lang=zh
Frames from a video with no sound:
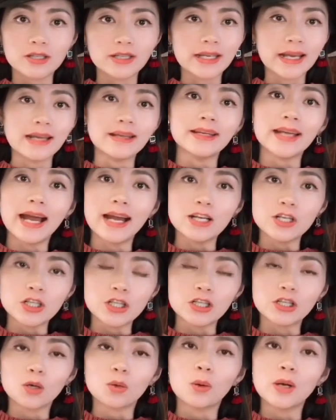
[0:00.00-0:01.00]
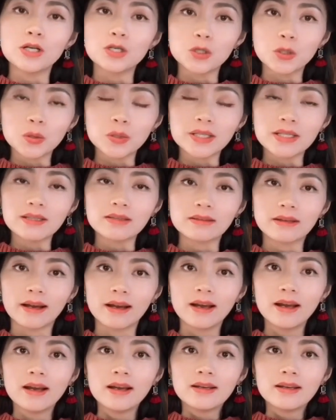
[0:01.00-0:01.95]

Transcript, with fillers: 填鸭式的灌输性的